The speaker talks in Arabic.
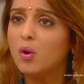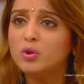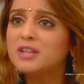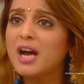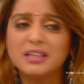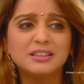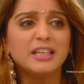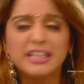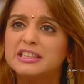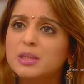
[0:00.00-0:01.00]
اللي صار
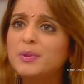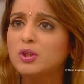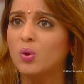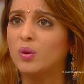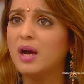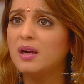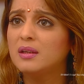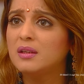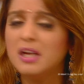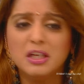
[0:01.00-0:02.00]
بليلة الحنة
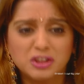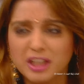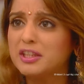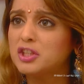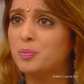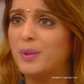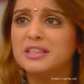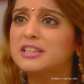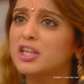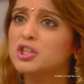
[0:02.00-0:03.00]
خربطت
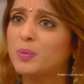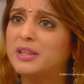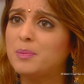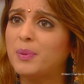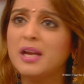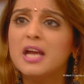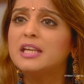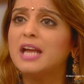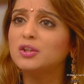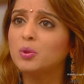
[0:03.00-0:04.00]
كل العالم
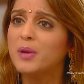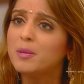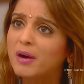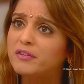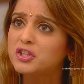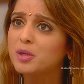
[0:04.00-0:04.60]
بوقتها ما بتتذكر